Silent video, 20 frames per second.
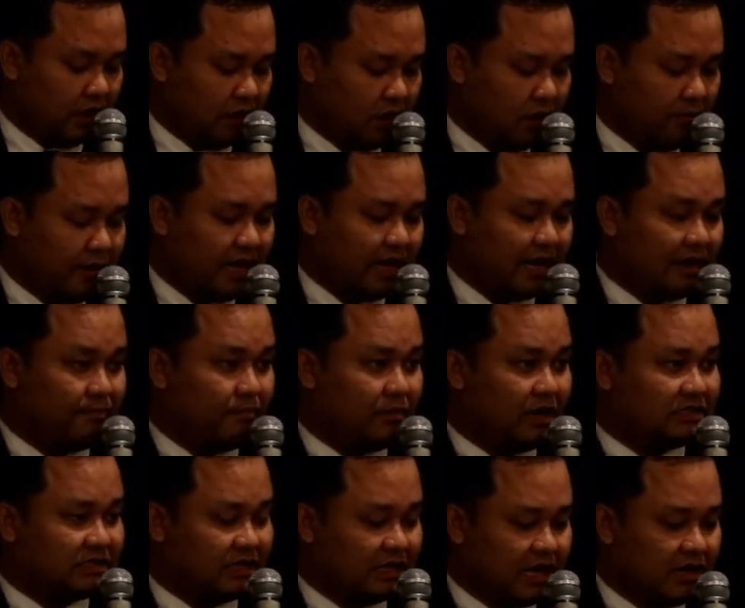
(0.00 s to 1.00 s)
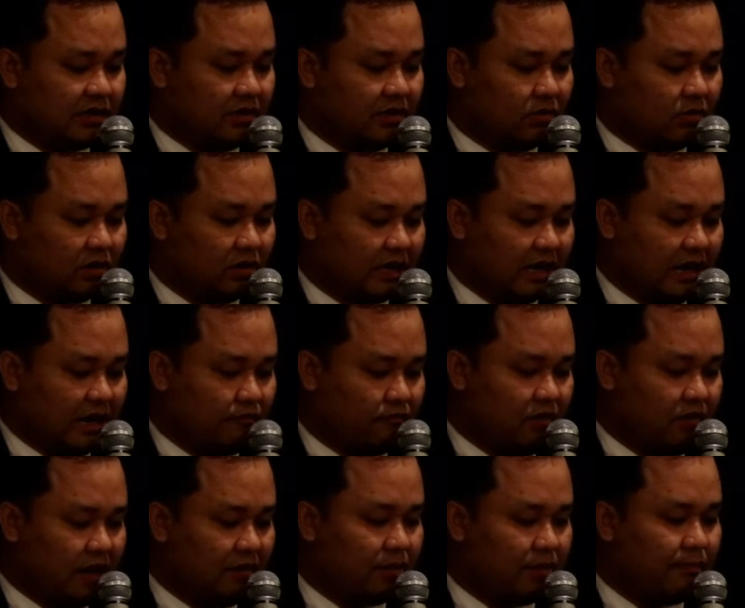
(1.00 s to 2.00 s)
ขออภัยครับรัชกาลที่ 6 นะครับ
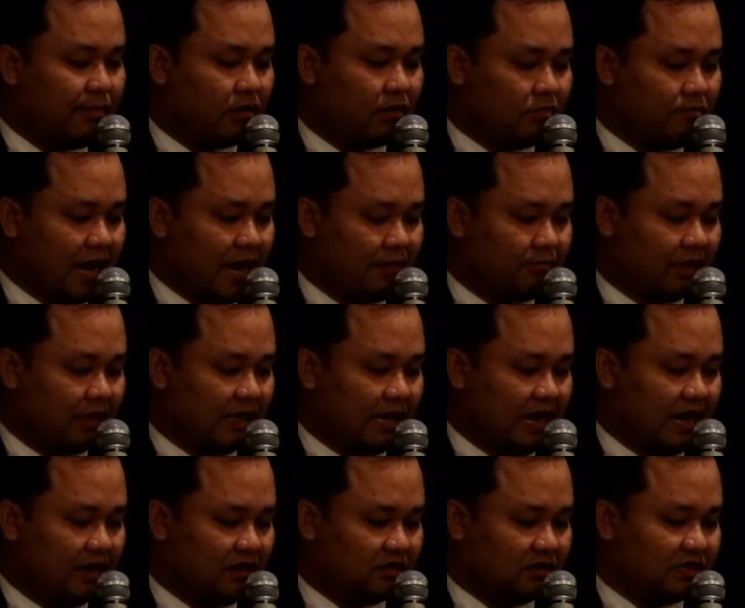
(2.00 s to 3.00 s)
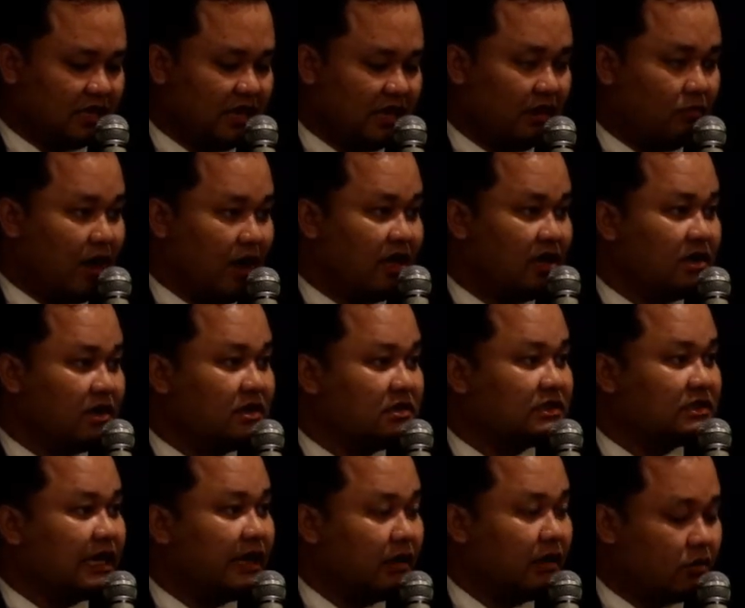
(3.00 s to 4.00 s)
เวียนพระเมรุมาตรเหมือนกัน เราก็จะเห็นว่า
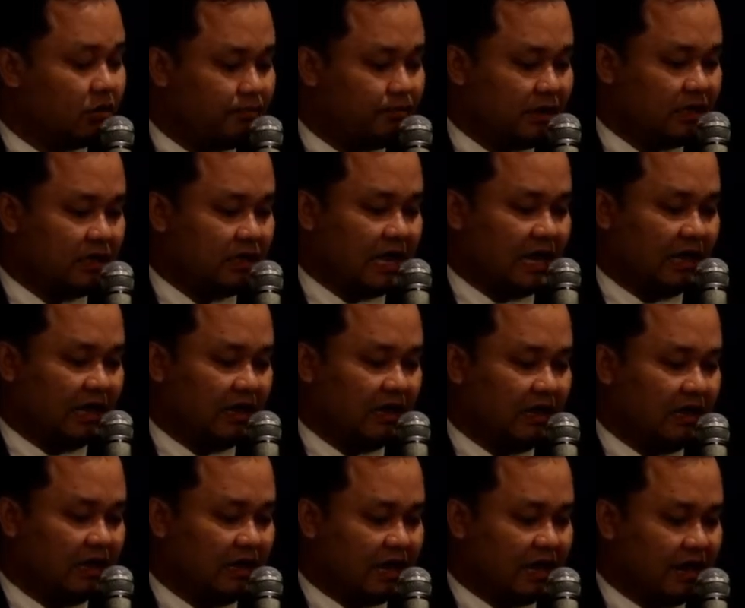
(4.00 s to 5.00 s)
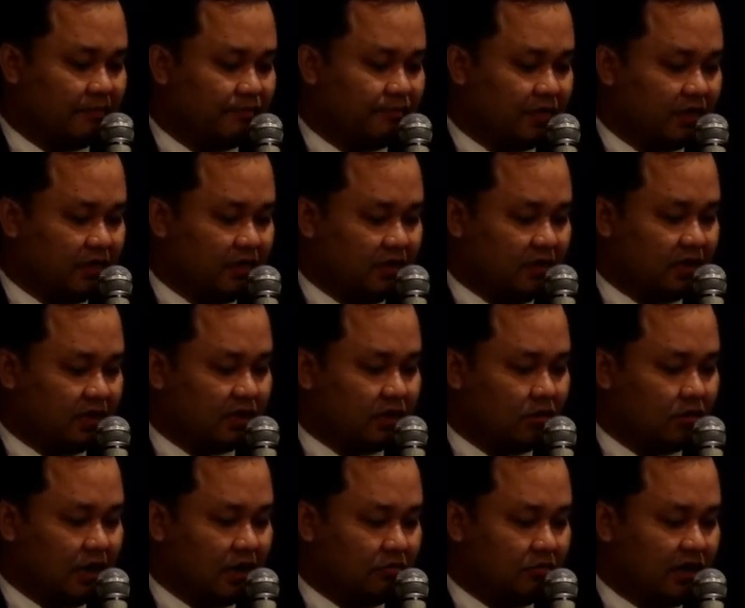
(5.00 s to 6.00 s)
ใช้รถปืนใหญ่นะครับเกียรติ
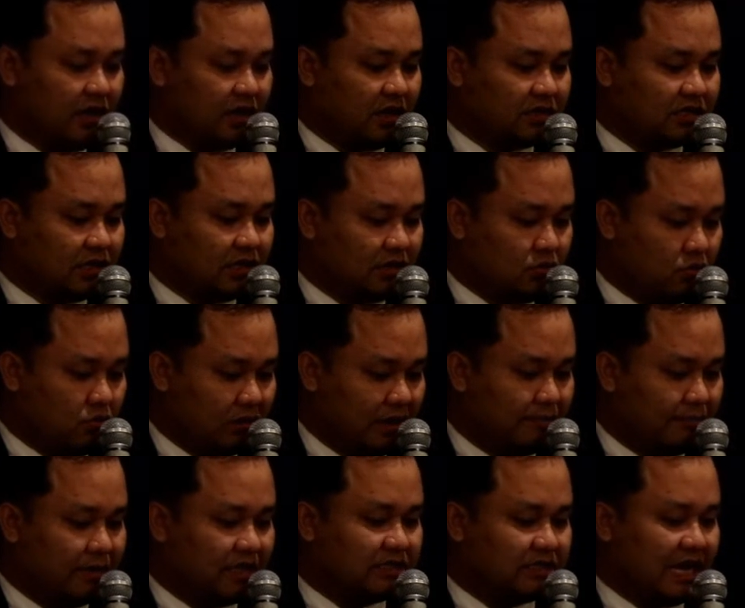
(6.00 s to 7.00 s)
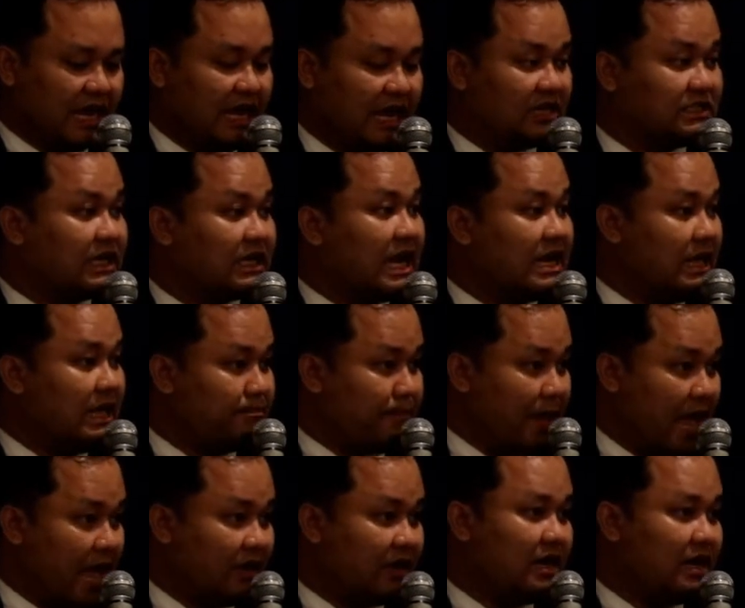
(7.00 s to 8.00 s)
ยศเหล่านี้ก็จะถูกนำมาใช้รัชกาลที่
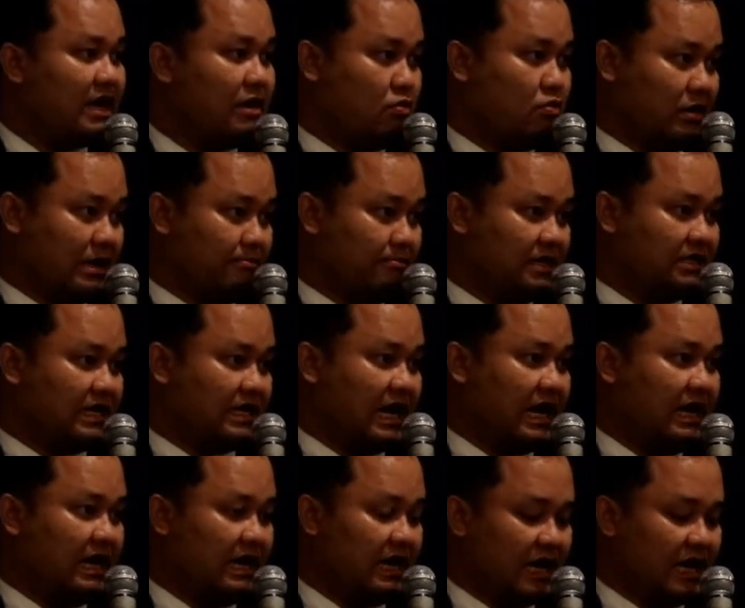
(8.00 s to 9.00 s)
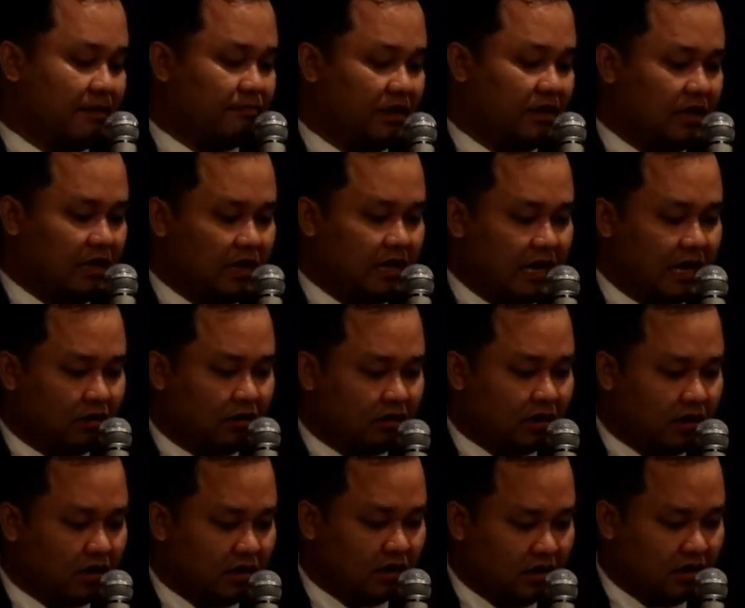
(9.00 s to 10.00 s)
8ก็ได้ถูกนำมาใช้นะครับแล้ว
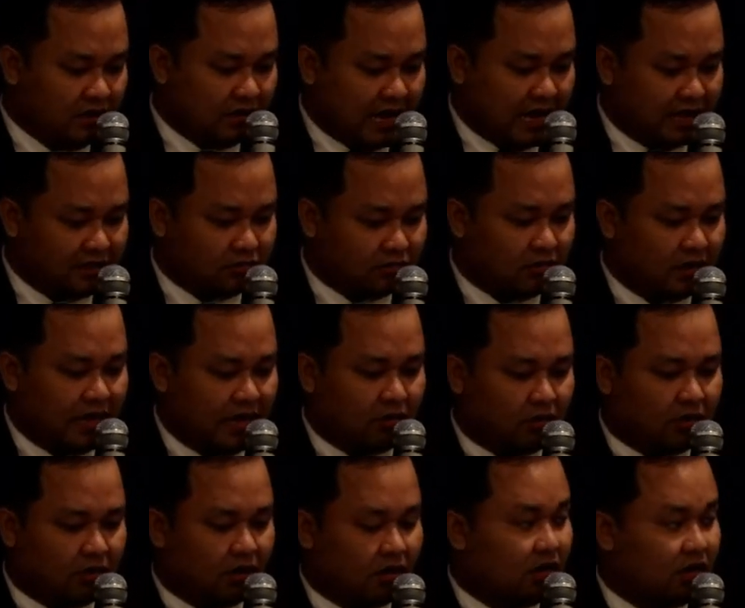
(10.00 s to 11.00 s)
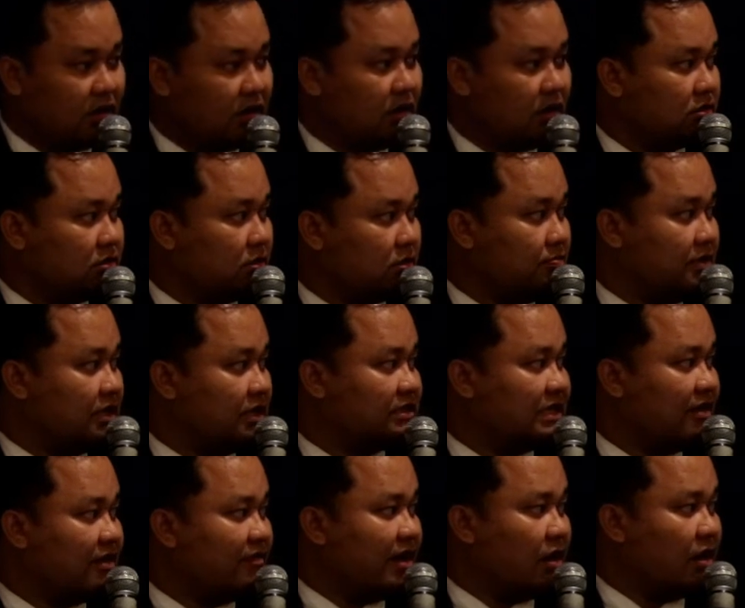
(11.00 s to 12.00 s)
ก็ท้ายสุดแล้วก็สมเด็จ
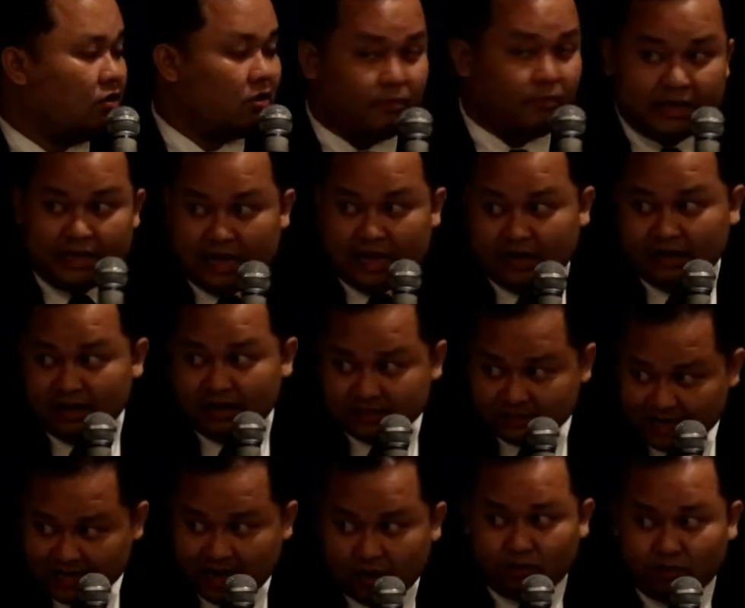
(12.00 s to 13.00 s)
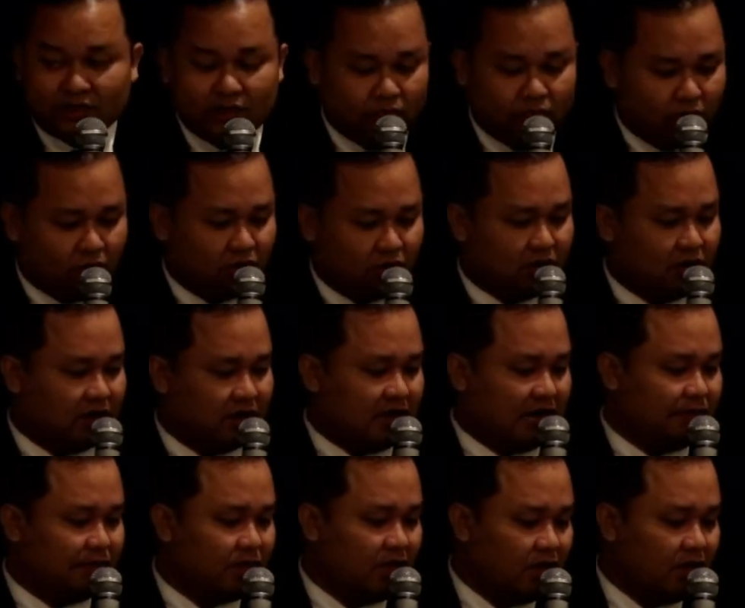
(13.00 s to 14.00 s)
เจ้าฟ้ากรมพยานริศราวัติวงศ์นะ
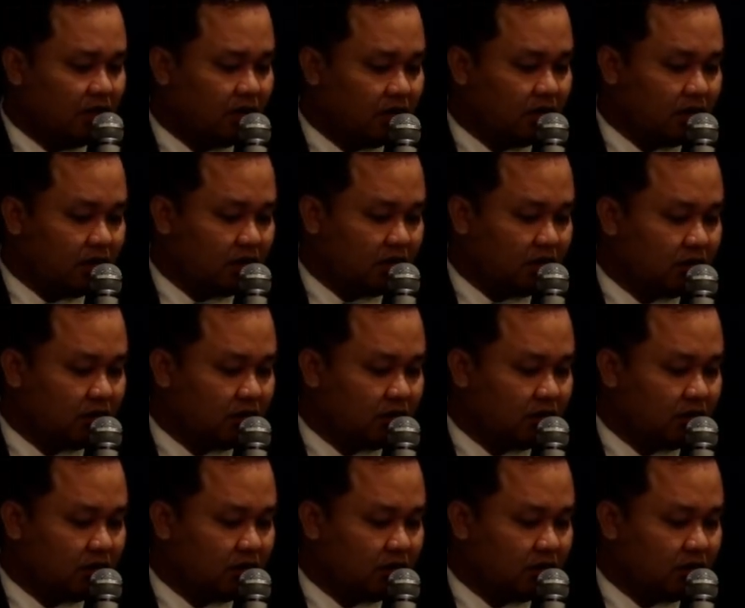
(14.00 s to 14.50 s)
ครับ ก็